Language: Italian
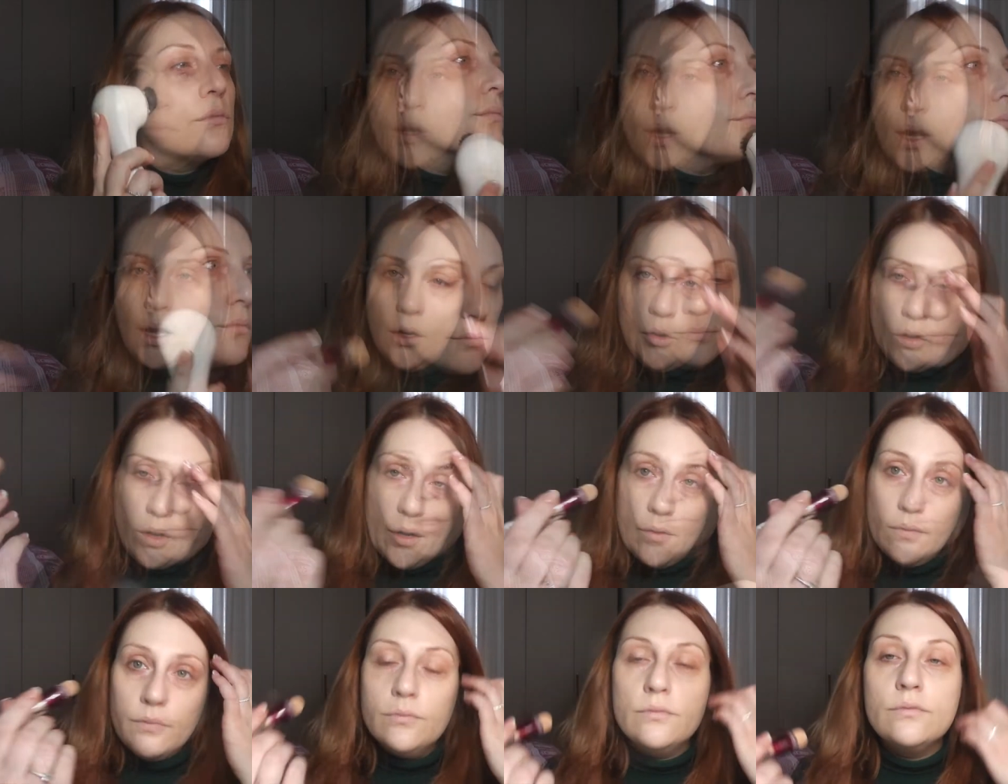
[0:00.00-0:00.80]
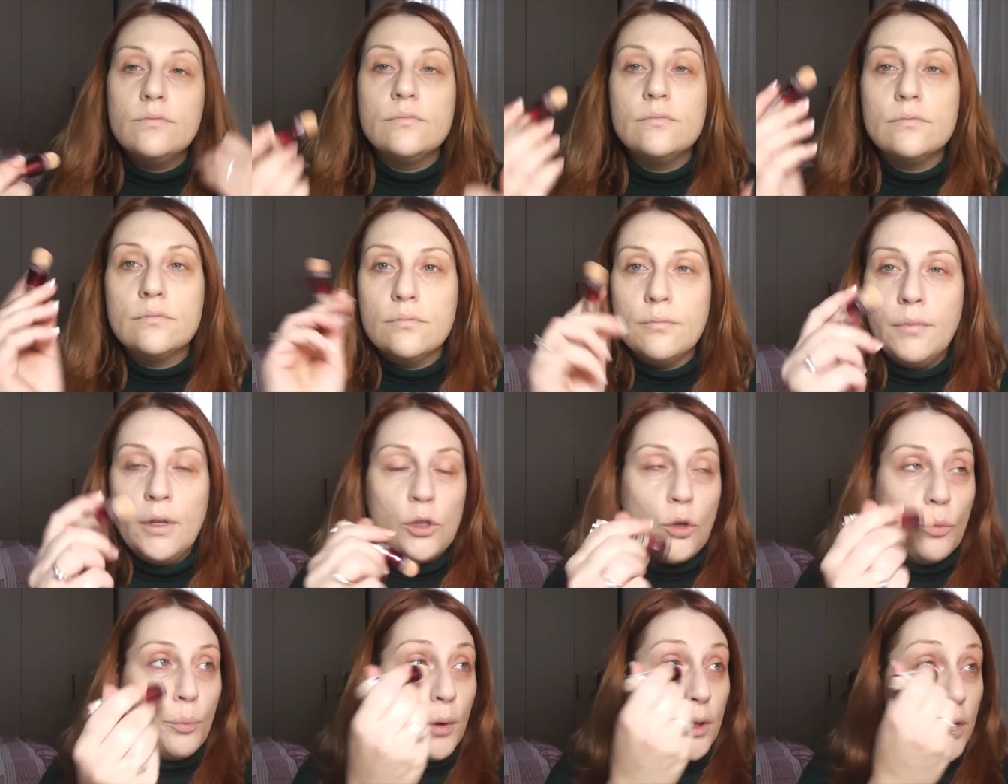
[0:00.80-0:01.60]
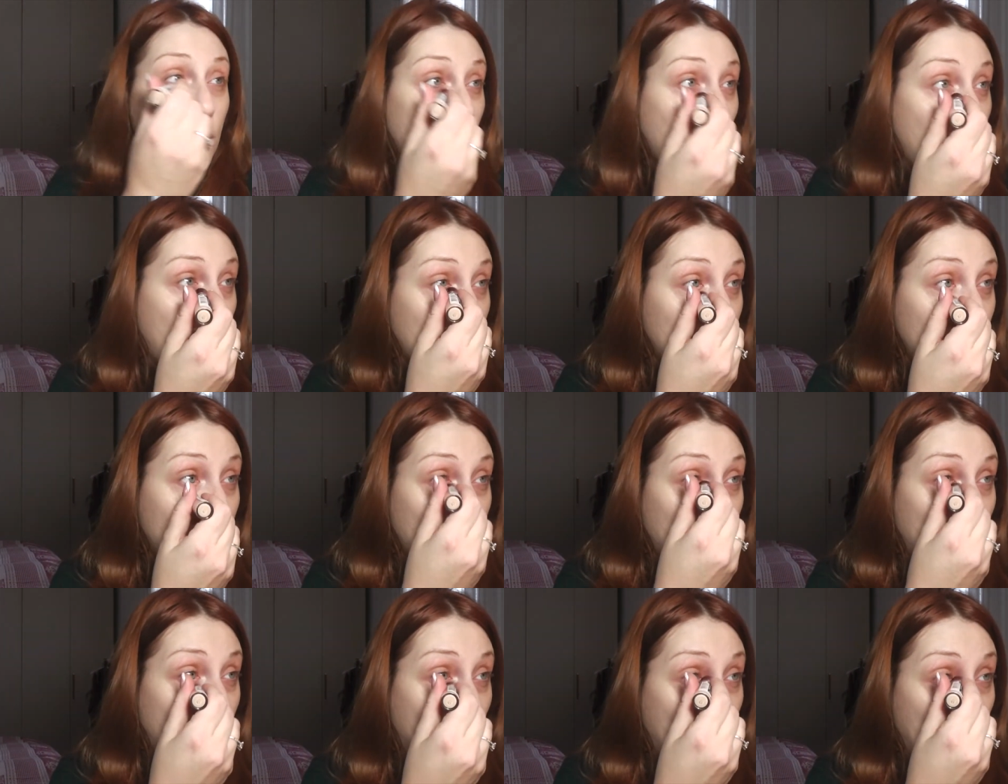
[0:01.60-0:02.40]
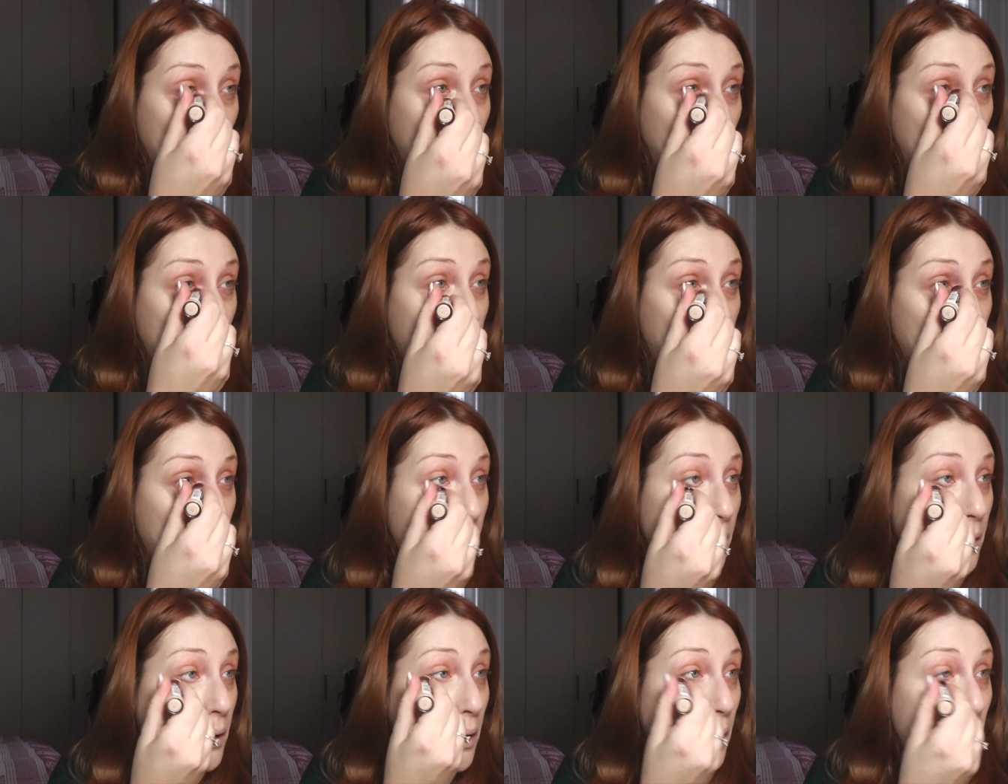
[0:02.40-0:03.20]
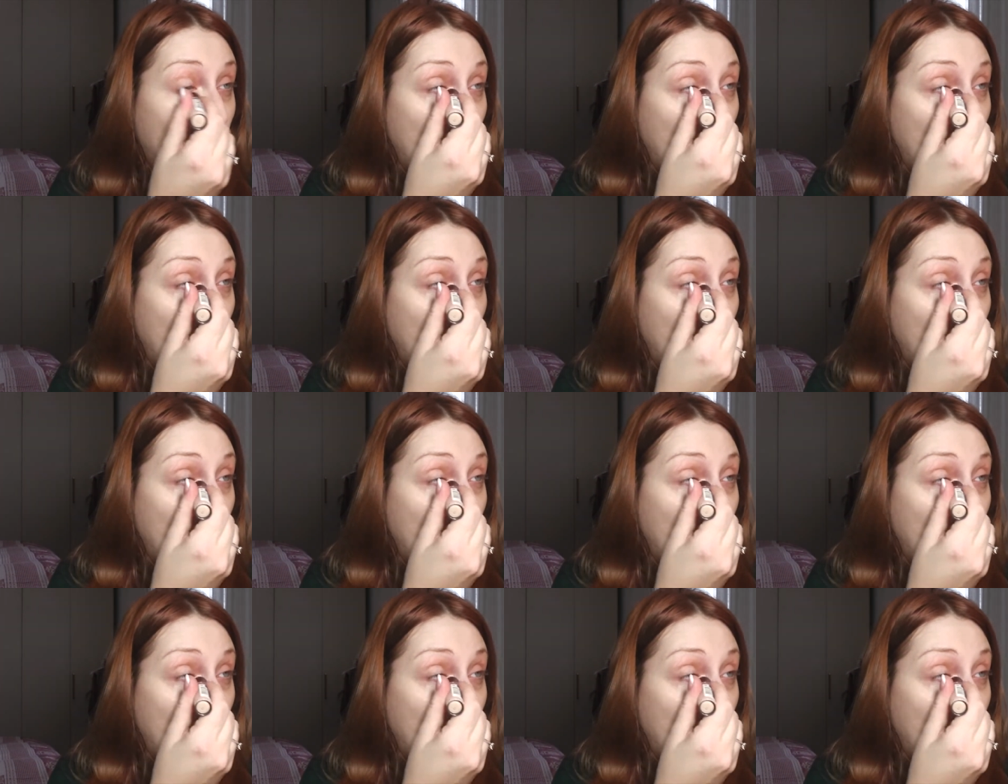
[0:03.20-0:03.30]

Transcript: Allora, metto un po' di correttore anche per